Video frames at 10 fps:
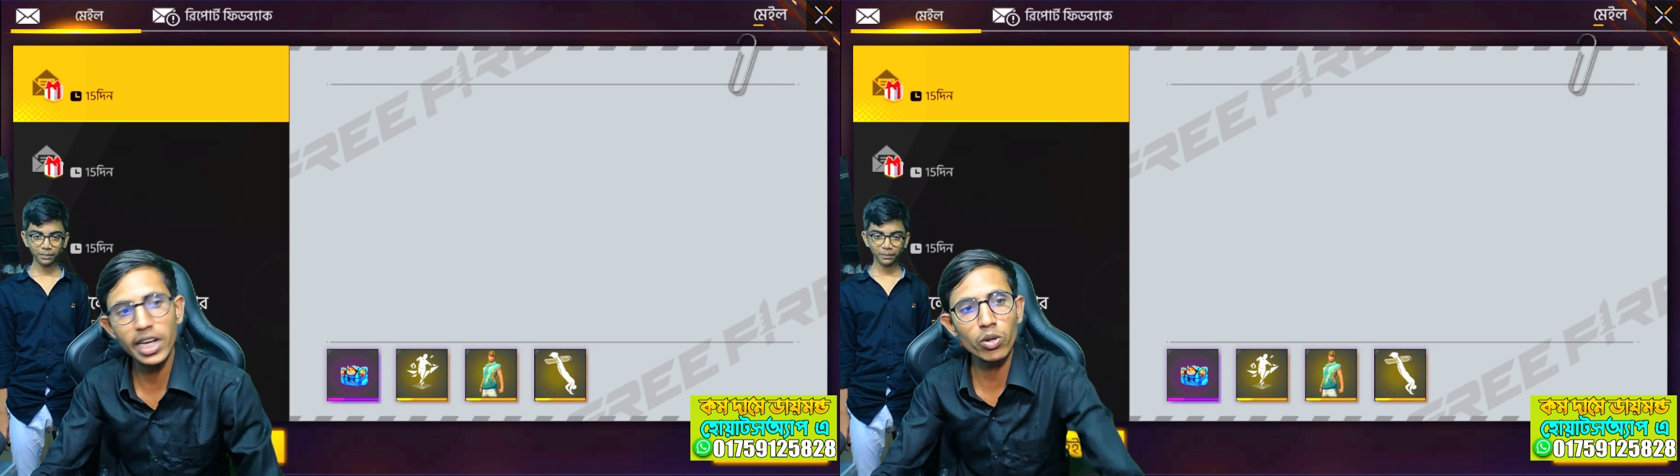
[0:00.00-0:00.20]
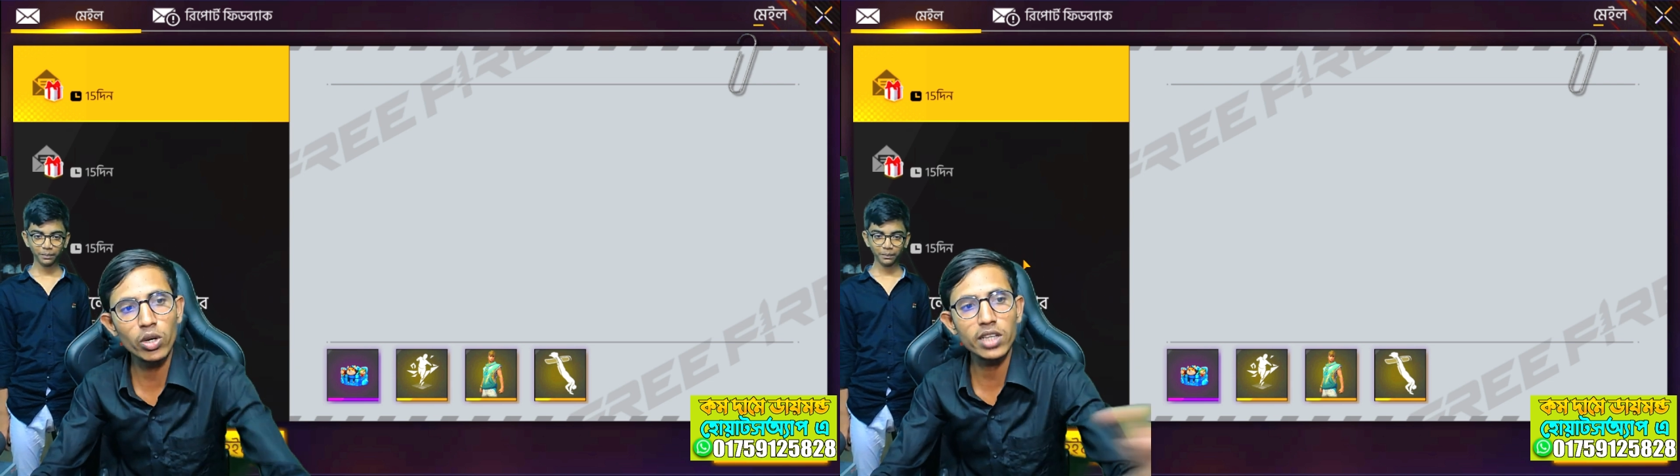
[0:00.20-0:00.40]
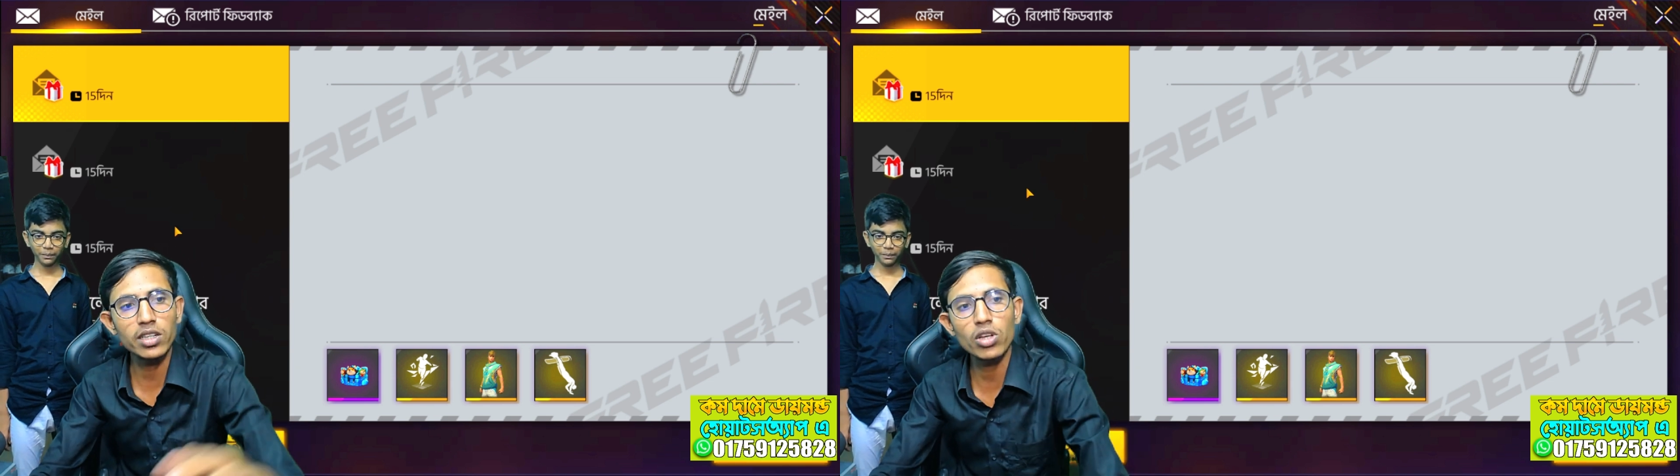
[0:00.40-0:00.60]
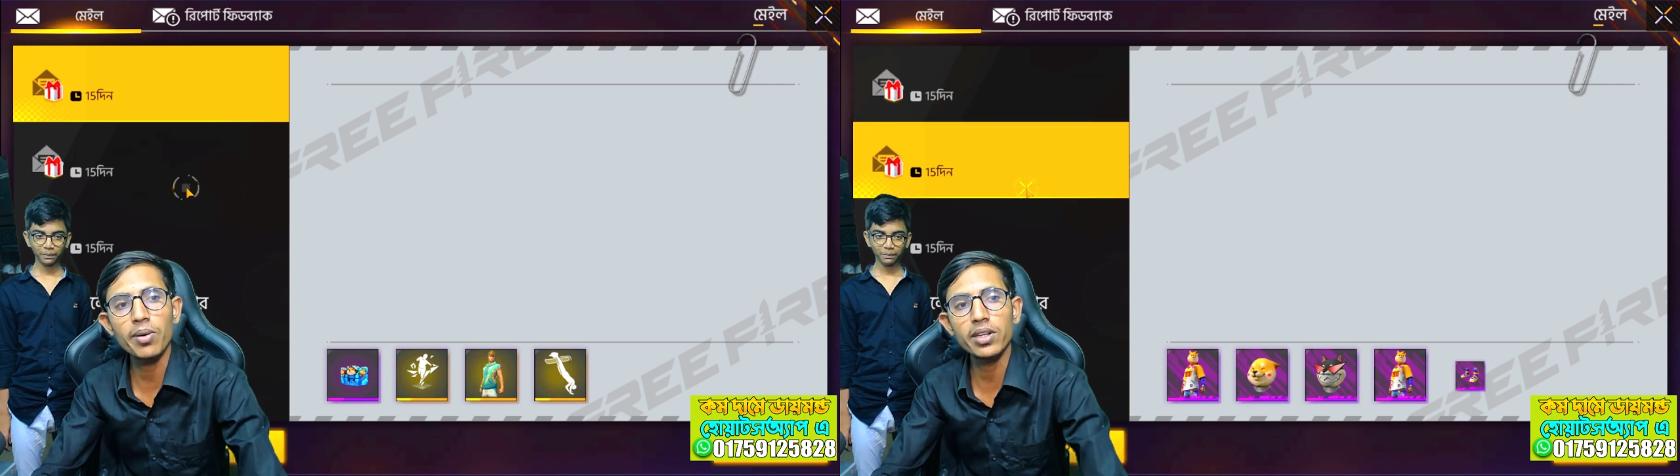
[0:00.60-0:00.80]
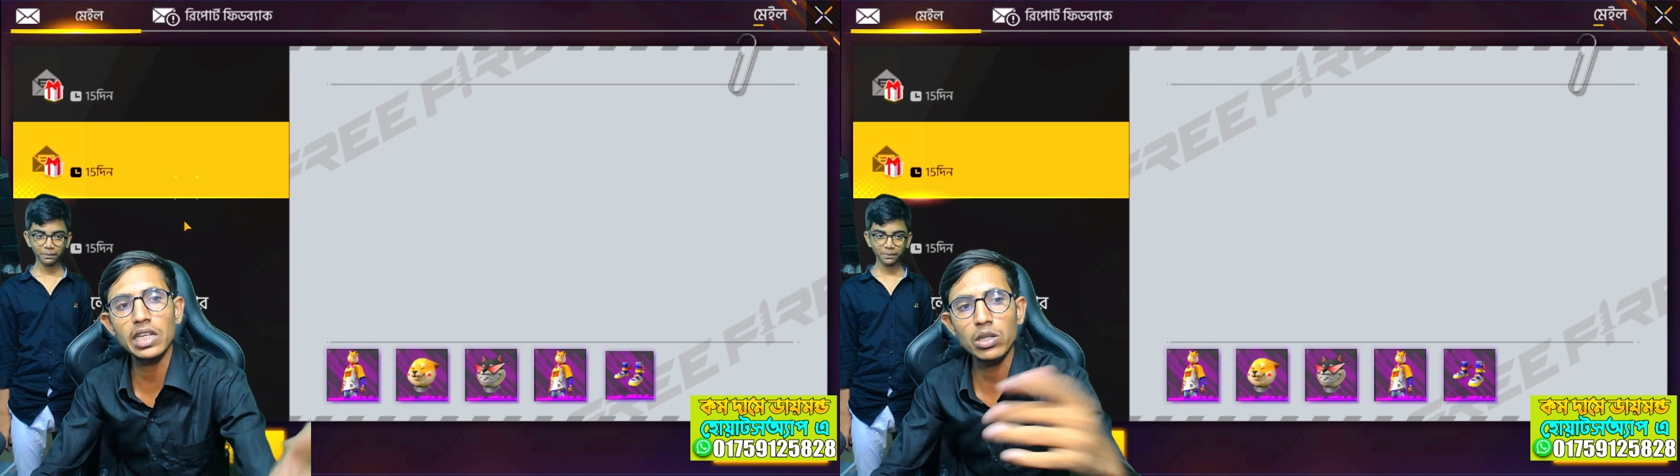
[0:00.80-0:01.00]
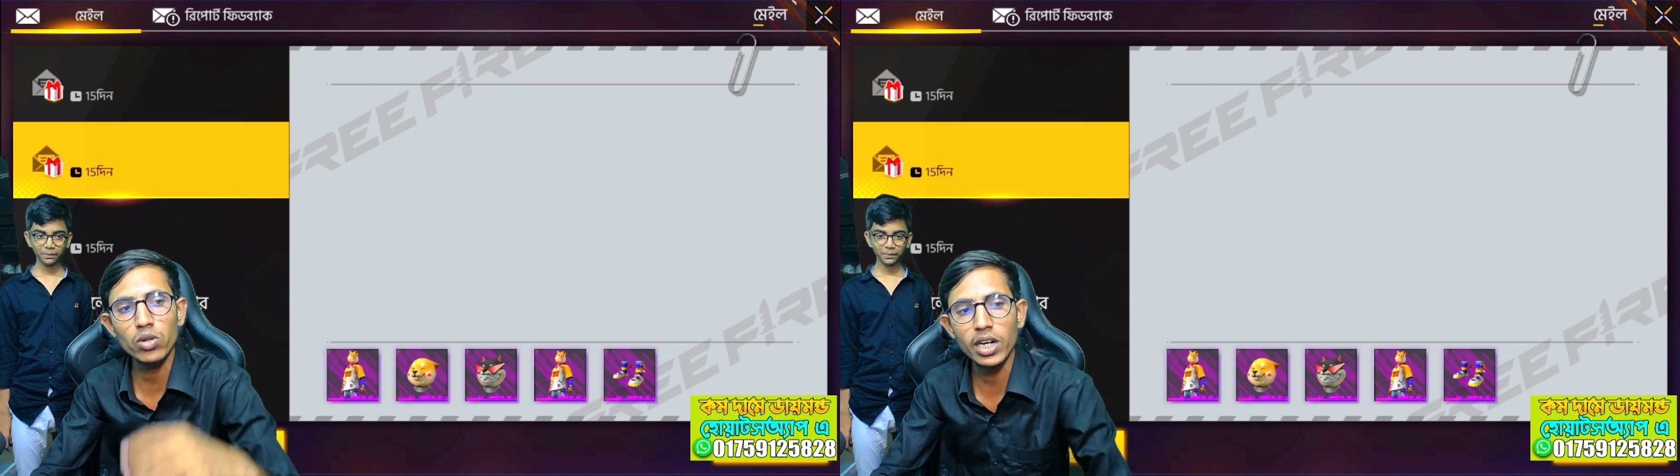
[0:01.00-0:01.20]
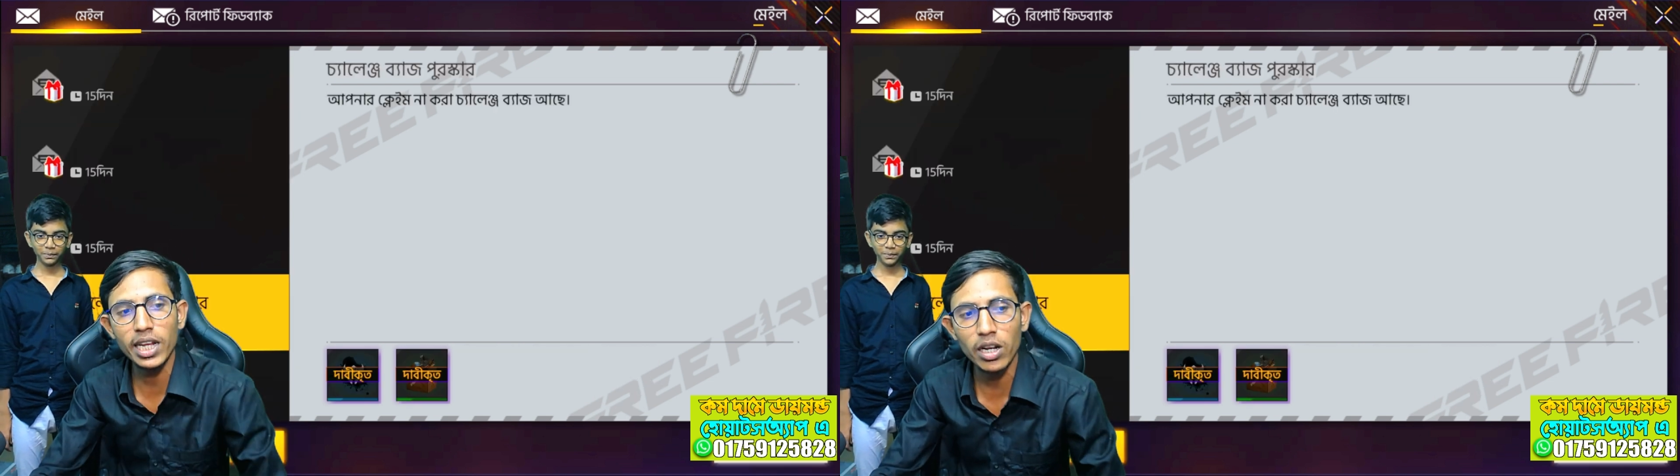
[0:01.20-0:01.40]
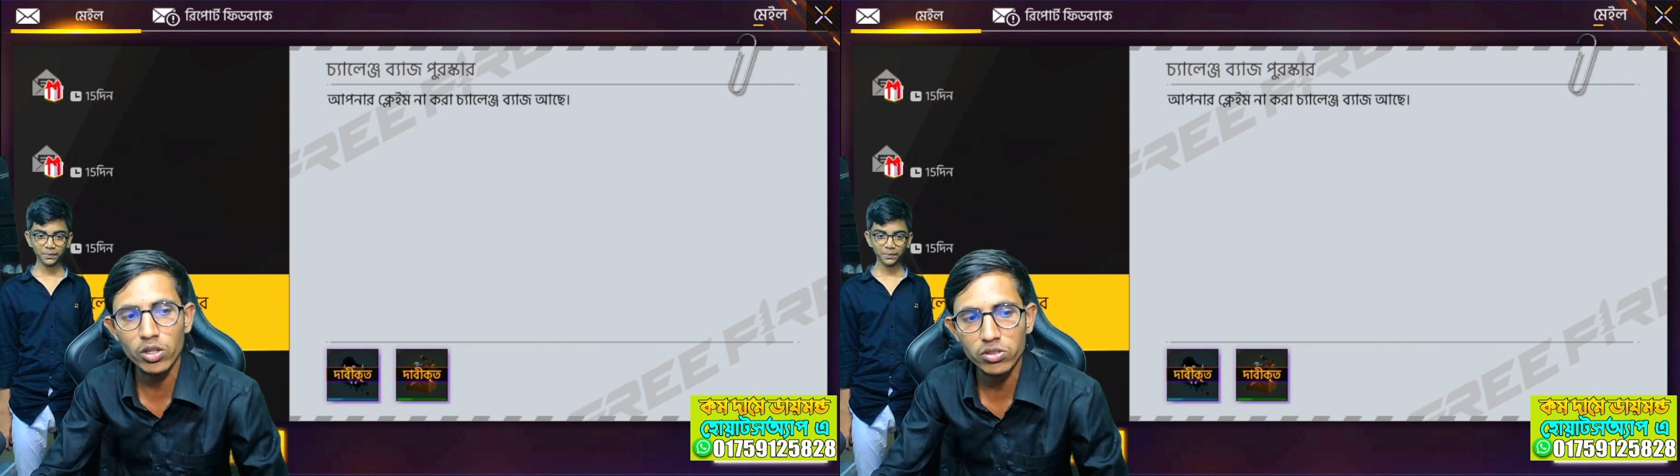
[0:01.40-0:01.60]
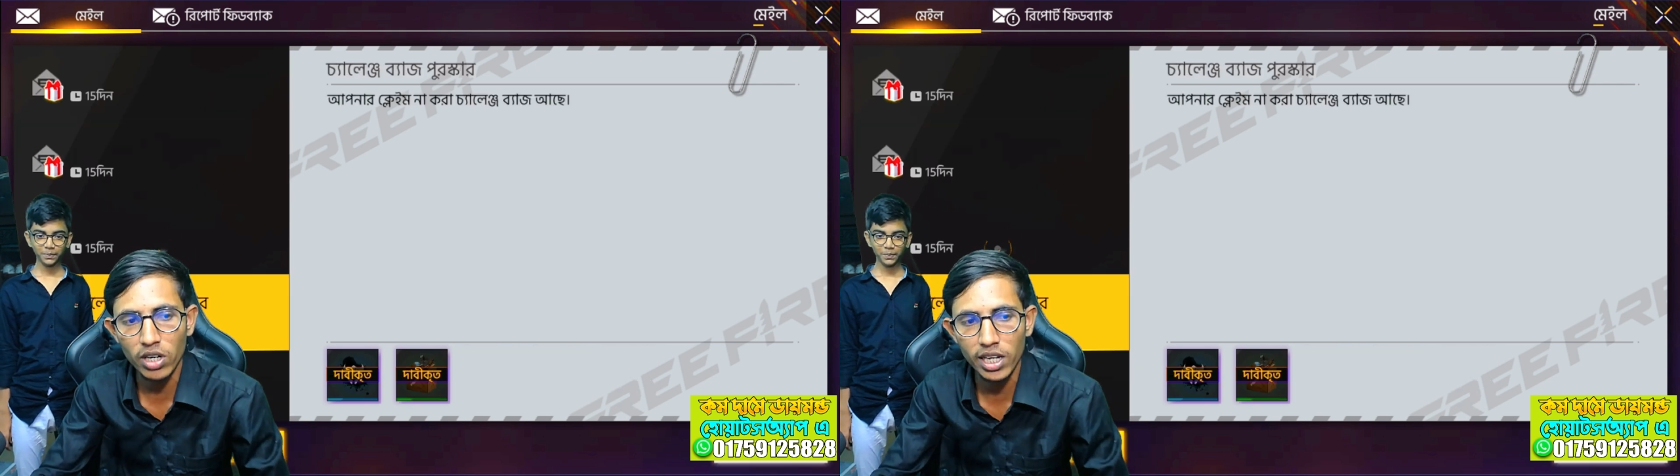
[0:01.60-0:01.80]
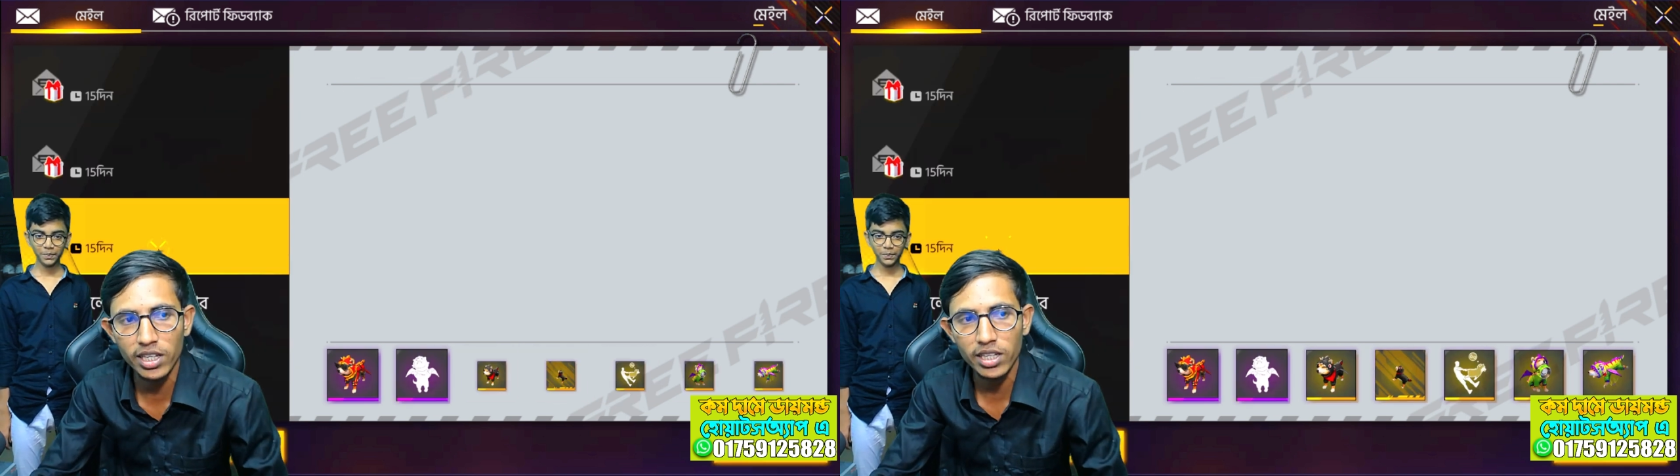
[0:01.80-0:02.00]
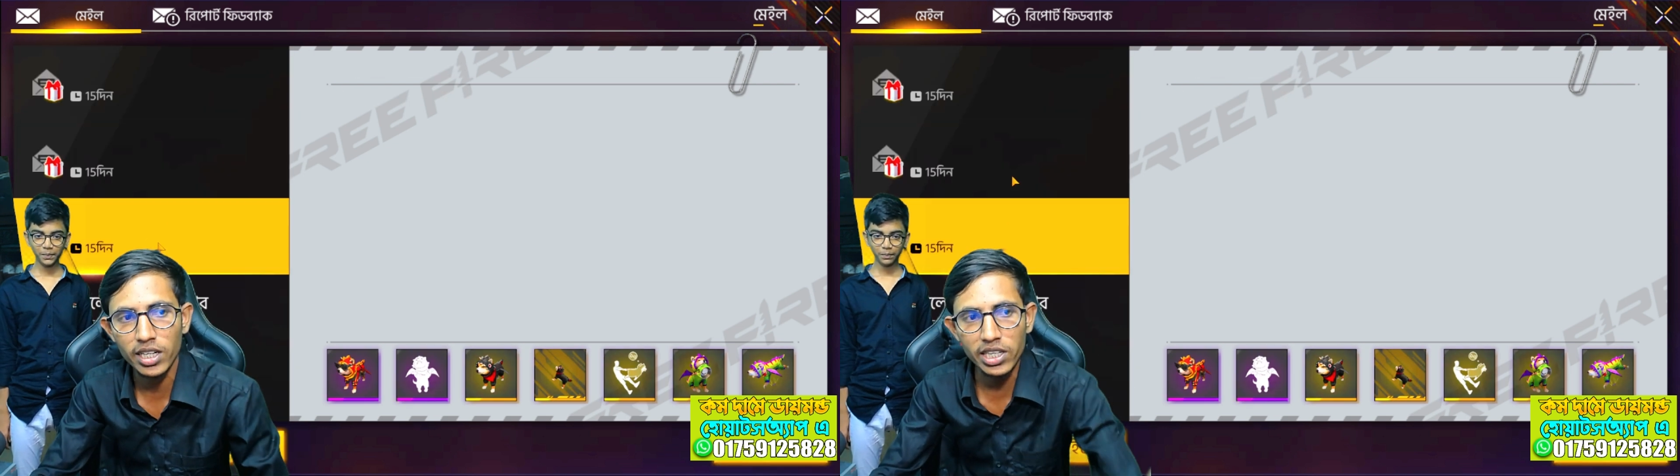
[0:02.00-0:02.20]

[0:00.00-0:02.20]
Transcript: এটি করে যে তুই আমার এতগুলো টাকা লস করালি